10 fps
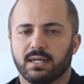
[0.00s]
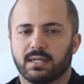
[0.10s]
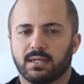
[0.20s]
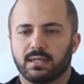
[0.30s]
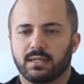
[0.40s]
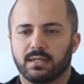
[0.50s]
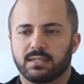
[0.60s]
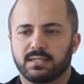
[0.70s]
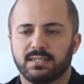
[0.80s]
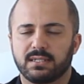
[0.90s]
Ee,
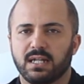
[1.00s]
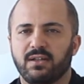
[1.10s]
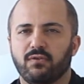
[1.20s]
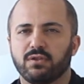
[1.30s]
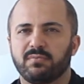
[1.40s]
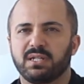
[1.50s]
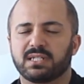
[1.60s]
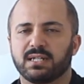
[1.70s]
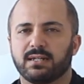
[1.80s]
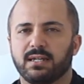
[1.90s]
sizi telefonla
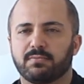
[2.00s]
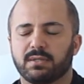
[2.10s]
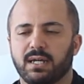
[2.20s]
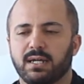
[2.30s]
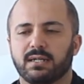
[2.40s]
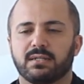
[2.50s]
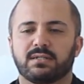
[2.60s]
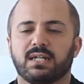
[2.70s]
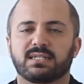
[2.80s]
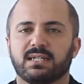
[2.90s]
birisi arayıp da
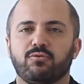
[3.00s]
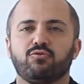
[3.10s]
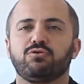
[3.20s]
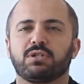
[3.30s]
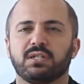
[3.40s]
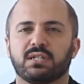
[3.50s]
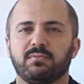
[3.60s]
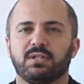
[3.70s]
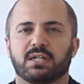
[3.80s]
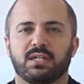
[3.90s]
rastgele ürün
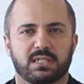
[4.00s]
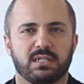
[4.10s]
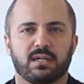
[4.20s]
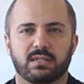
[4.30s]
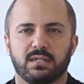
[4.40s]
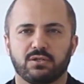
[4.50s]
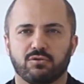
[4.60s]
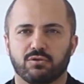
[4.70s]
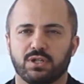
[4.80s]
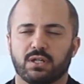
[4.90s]
tanıtamayacak. Yasal haklarınız
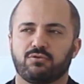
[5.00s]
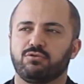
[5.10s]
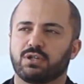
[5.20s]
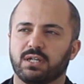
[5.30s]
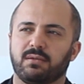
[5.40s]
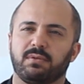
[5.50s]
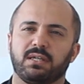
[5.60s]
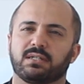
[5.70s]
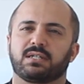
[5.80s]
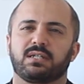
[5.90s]
olacak. Türkiye'de bir
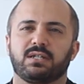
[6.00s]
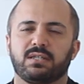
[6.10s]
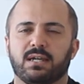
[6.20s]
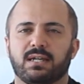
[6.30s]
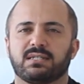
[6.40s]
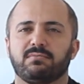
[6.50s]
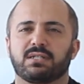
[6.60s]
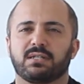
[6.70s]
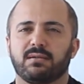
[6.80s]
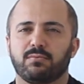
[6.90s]
yasa girdi.
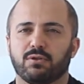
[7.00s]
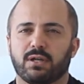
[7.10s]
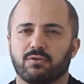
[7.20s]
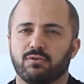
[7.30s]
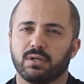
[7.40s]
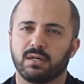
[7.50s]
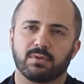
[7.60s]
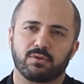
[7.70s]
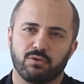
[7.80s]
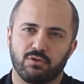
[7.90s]
SMS atamıyorlar güya
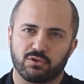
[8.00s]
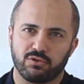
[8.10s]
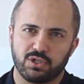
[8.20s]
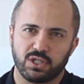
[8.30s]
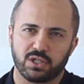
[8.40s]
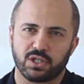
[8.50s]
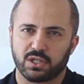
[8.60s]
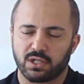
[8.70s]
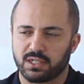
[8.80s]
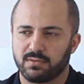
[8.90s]
ama görüyorsunuz çatır
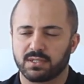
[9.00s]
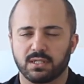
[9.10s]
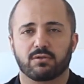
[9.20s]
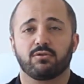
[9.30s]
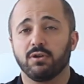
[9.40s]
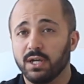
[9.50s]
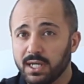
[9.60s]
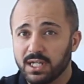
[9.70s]
çatır SMS atılıyor.